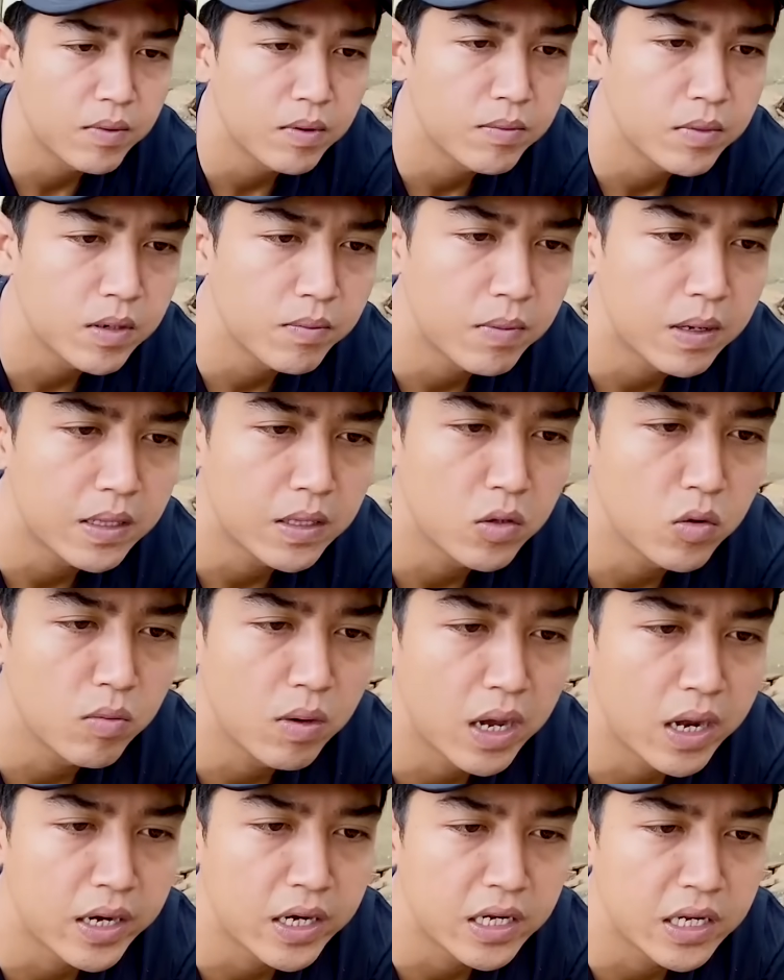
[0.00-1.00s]
sama merpati
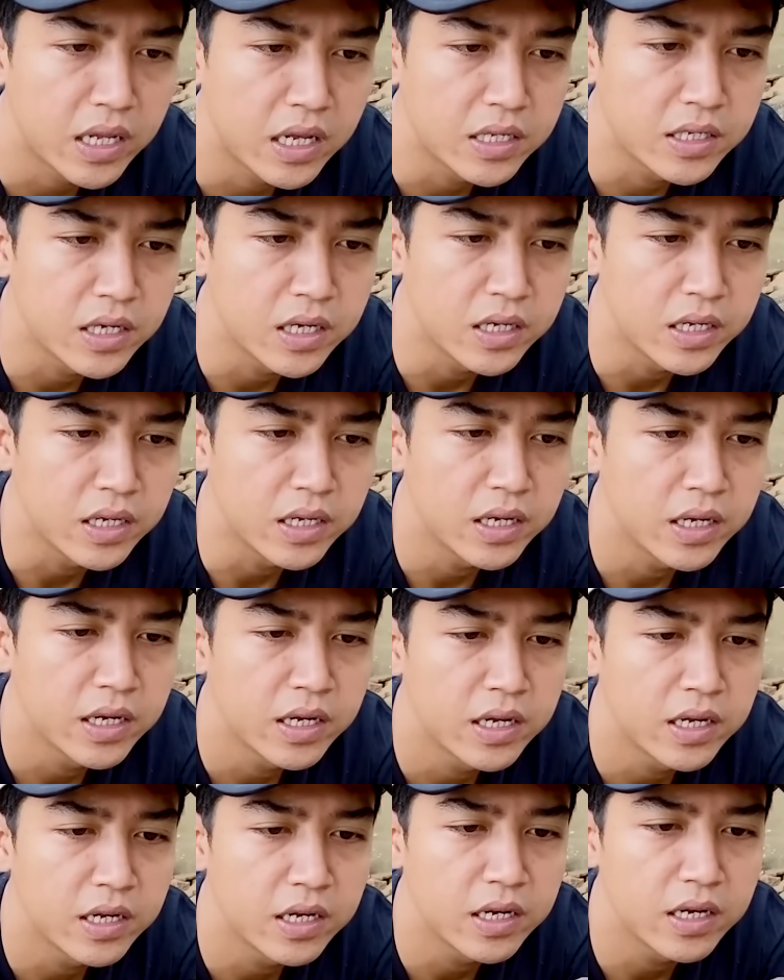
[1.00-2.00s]
rumahan ini aja nih
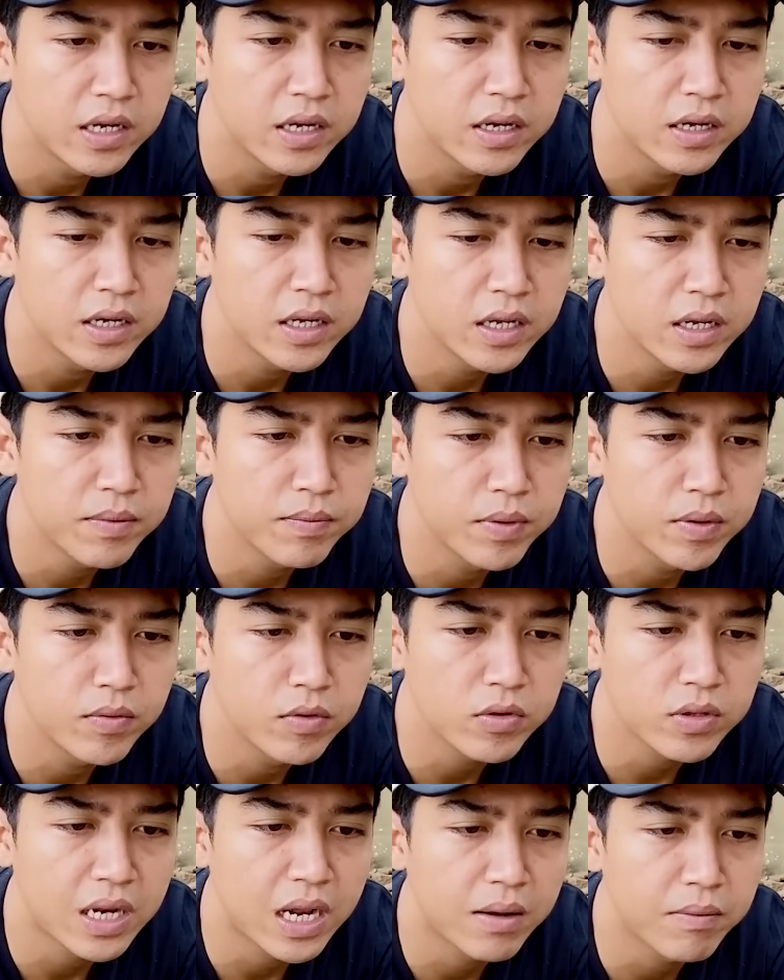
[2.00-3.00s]
ini
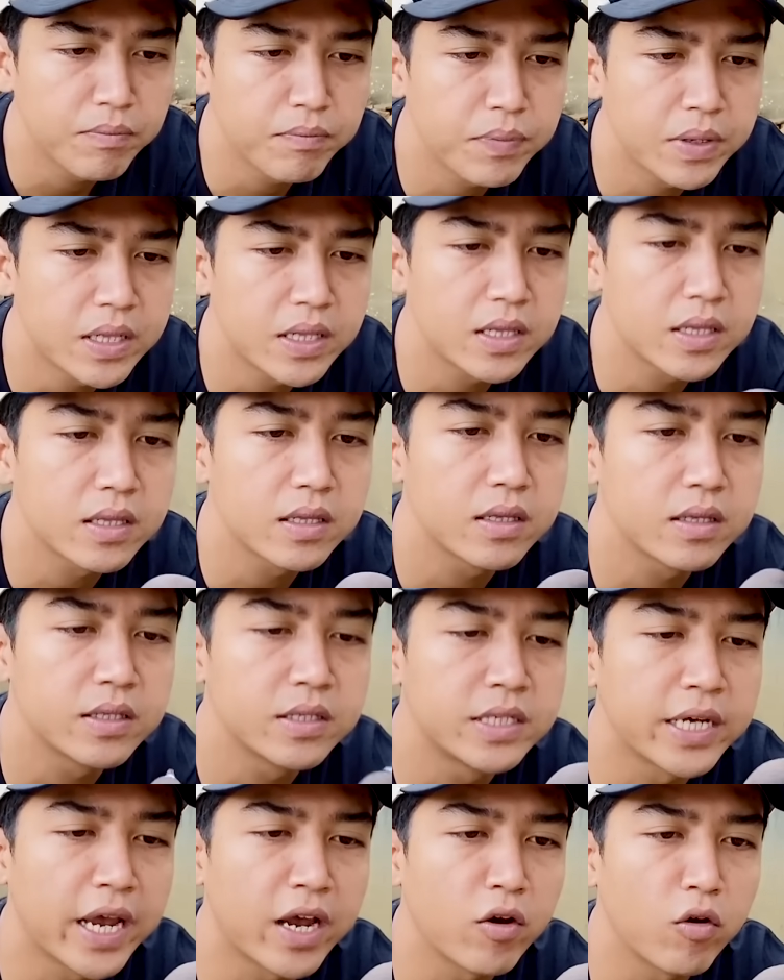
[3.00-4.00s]
beluk lampit
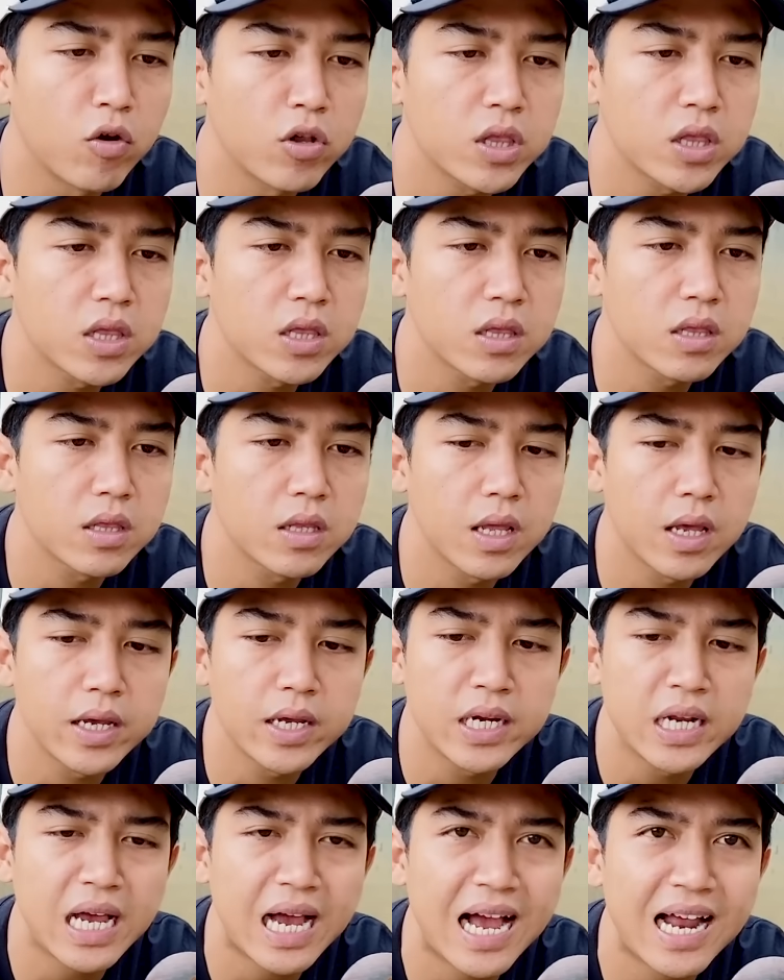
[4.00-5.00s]
jenggot
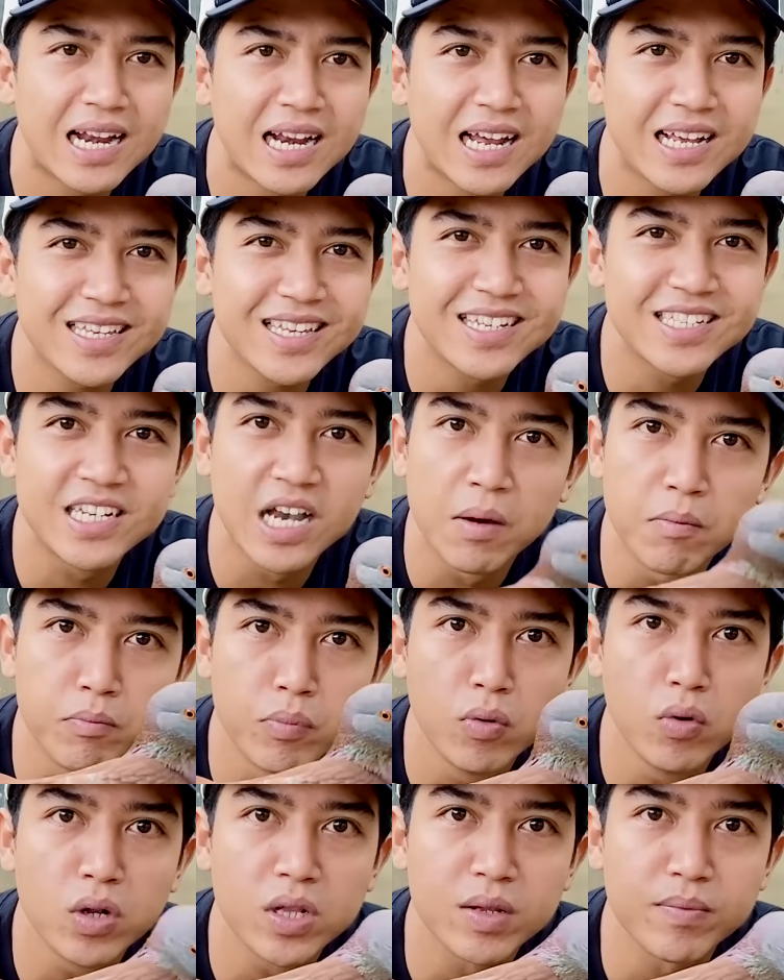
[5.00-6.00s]
ini anaknya
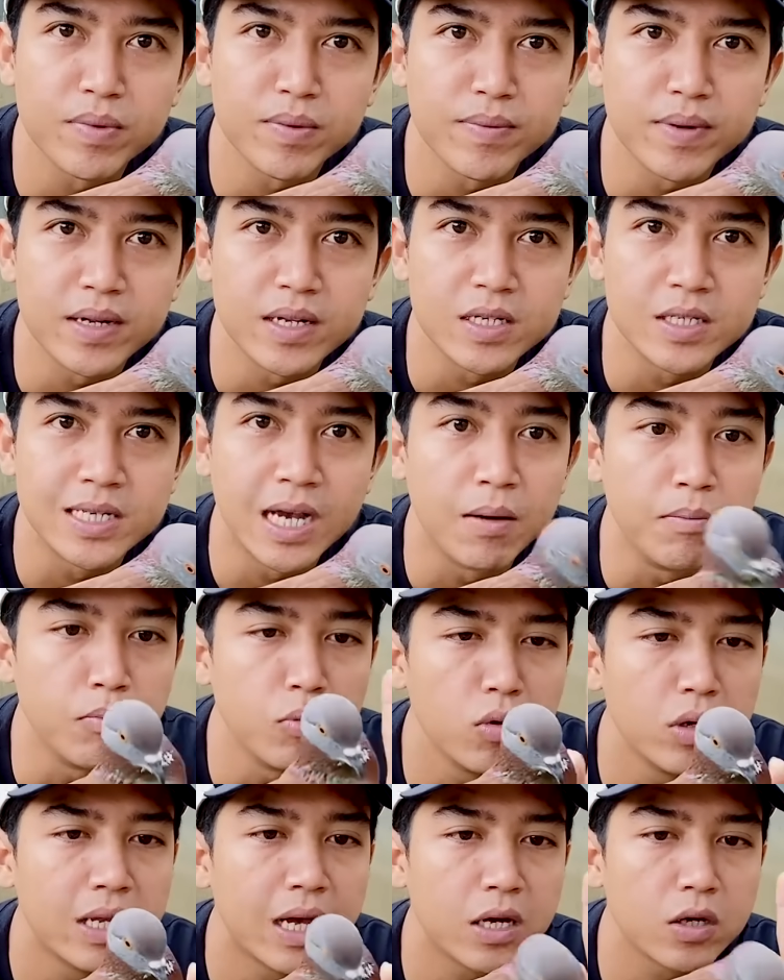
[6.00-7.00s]
jambul teman-teman
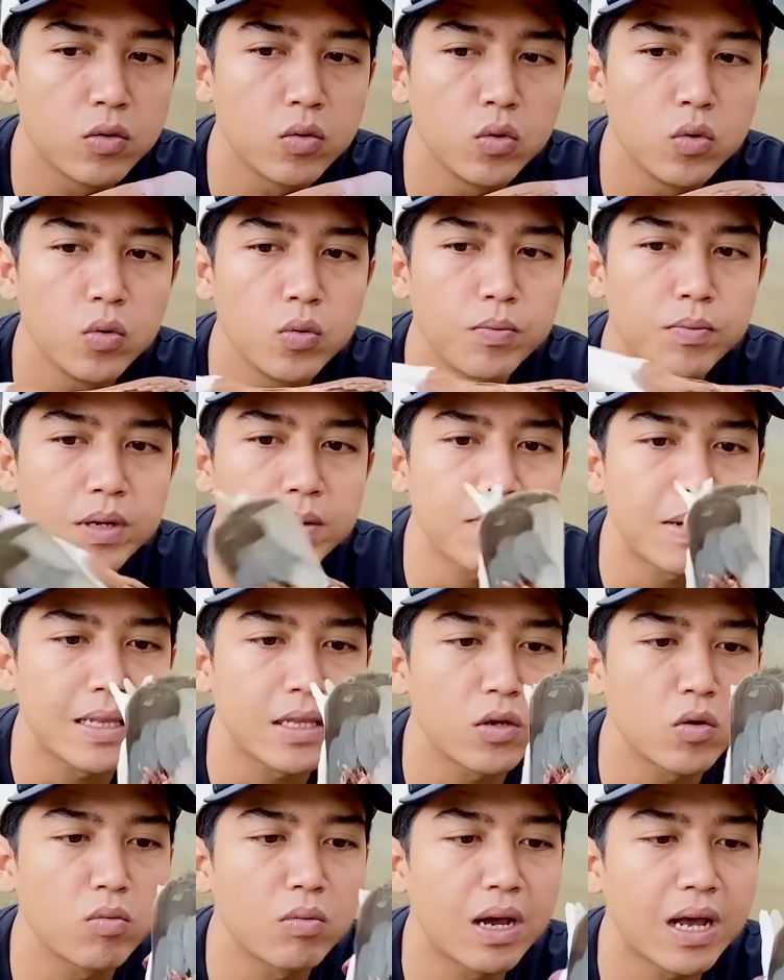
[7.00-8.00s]
jambul yang dulu
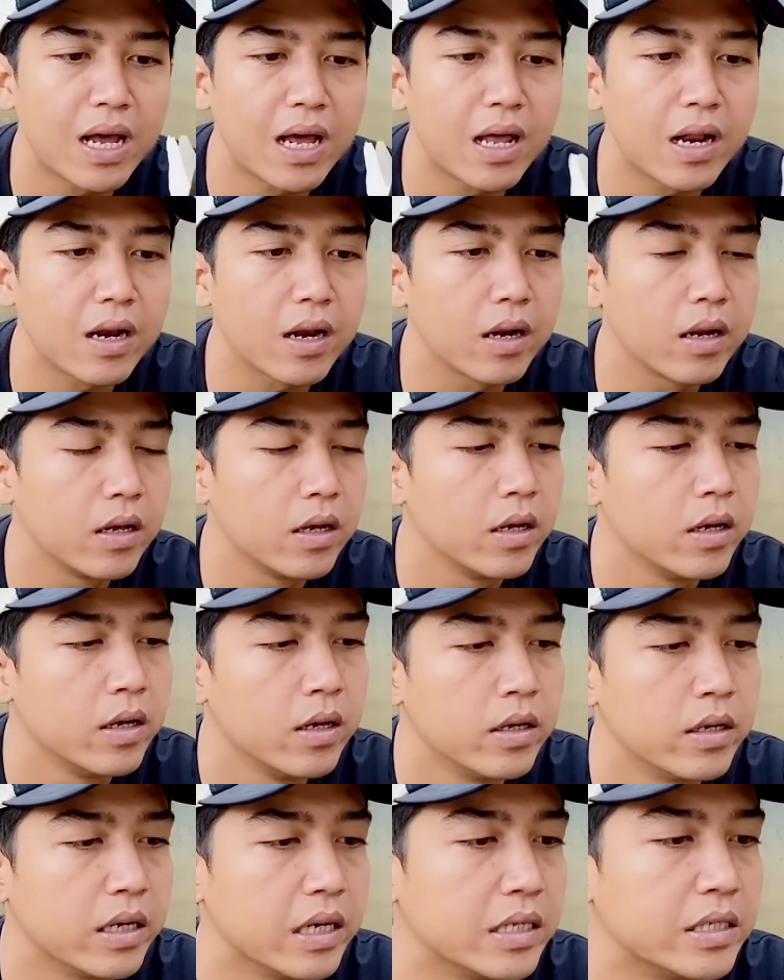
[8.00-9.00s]
merpati rumahan
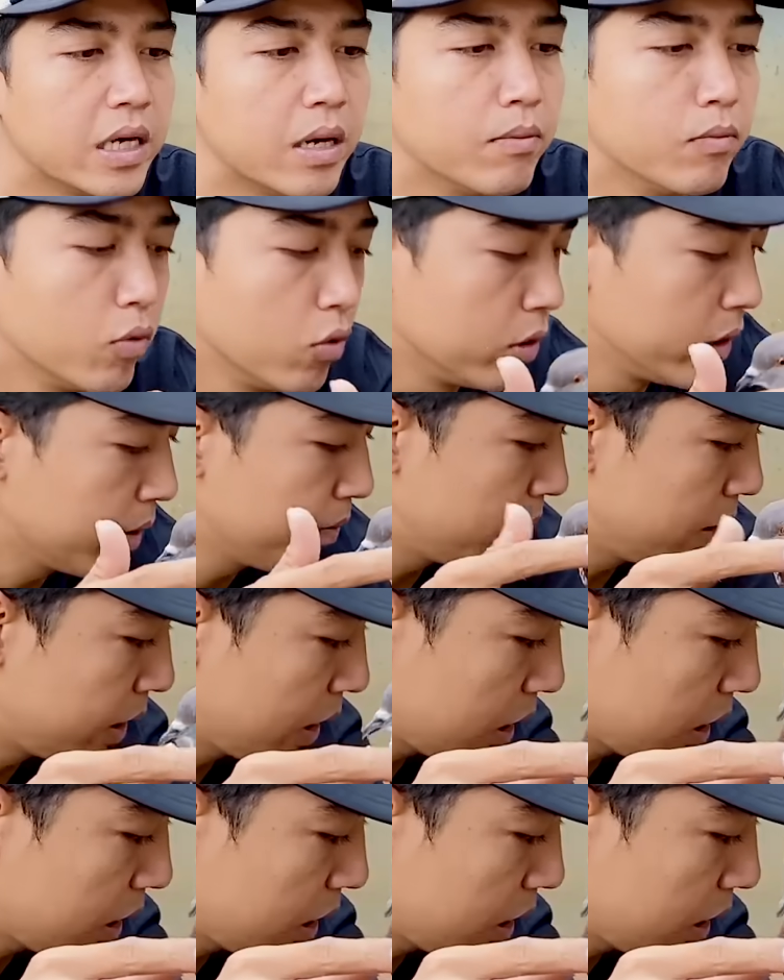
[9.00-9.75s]
Nah jambulnya